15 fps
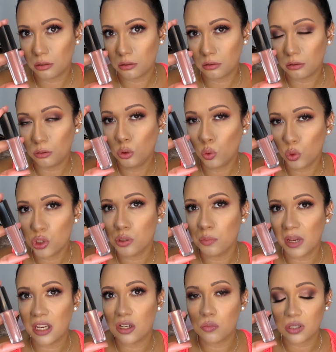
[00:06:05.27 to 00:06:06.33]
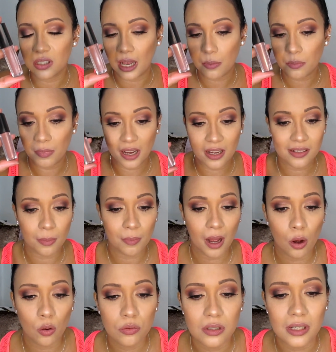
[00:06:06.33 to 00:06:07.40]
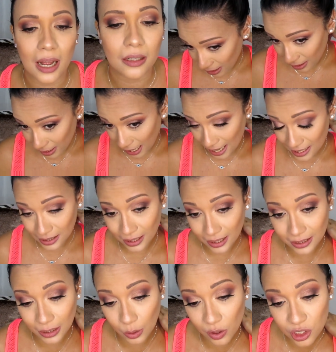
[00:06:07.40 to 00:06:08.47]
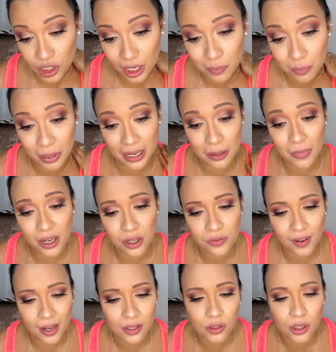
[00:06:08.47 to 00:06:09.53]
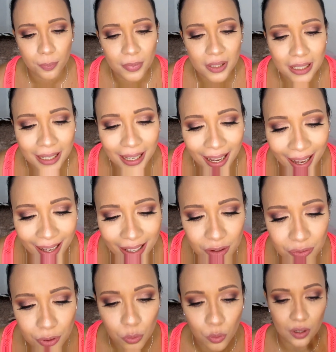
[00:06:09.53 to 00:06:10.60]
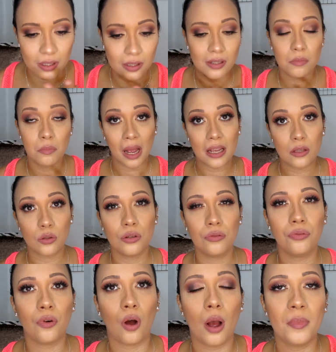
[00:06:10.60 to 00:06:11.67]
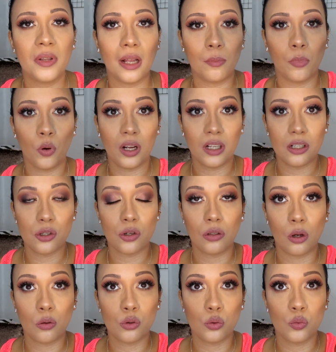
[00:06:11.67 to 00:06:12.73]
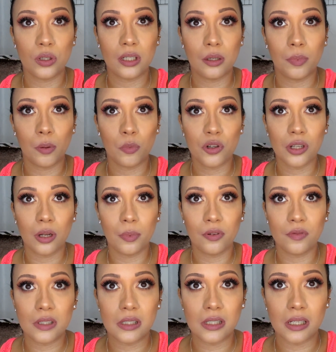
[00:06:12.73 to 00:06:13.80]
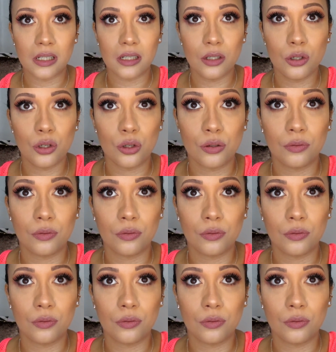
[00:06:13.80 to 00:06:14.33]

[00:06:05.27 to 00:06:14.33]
nude mesmo, sabe? Mais amarronzado. Essa daqui eu achei bem mais fácil de aplicar e ficou assim mais uniforme na boca. Deixa eu dar o zoom aqui pra mostrar pra vocês.